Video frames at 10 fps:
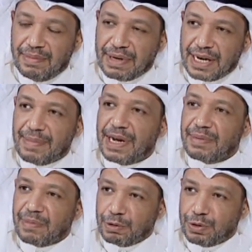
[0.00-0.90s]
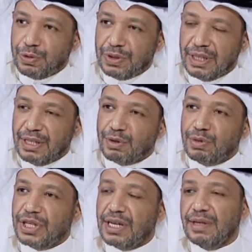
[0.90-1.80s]
برلمان موجود
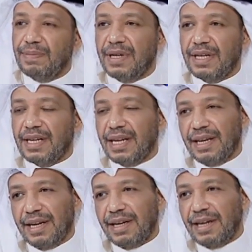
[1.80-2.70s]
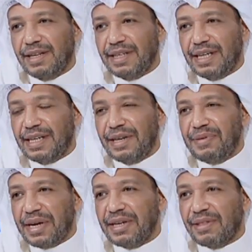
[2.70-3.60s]
تجرب
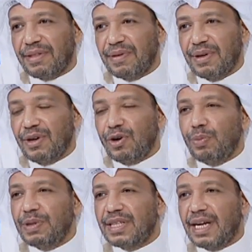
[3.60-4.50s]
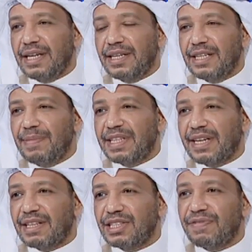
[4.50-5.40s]
النقيض وبالتالي عندما
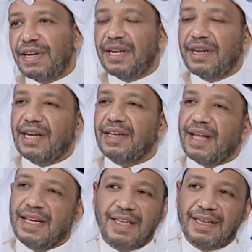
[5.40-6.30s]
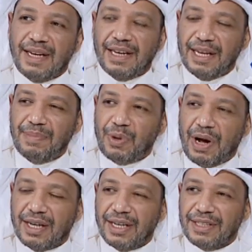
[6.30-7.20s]
تكتشف ان النقيض ايضا لم
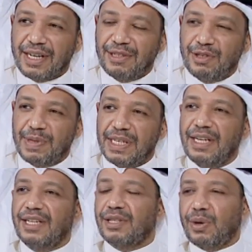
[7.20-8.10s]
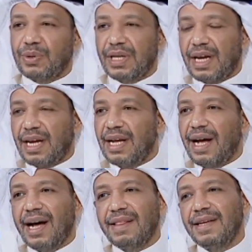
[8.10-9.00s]
يحقق تقدما تعود الى
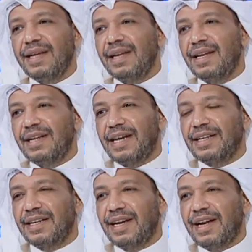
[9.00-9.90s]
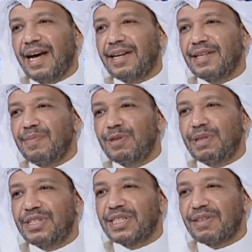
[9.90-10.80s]
هذه يعني حاله المد
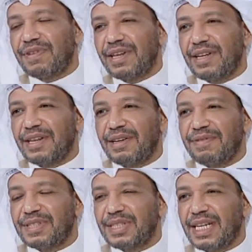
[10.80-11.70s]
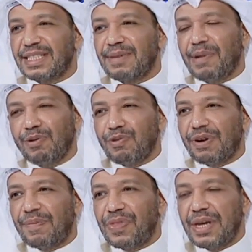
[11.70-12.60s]
والجزر في في السياسه
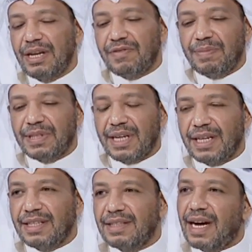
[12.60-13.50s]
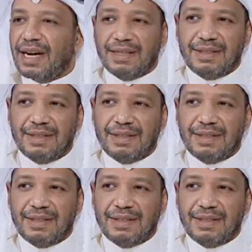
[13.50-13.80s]
معروفه فبالتالي دع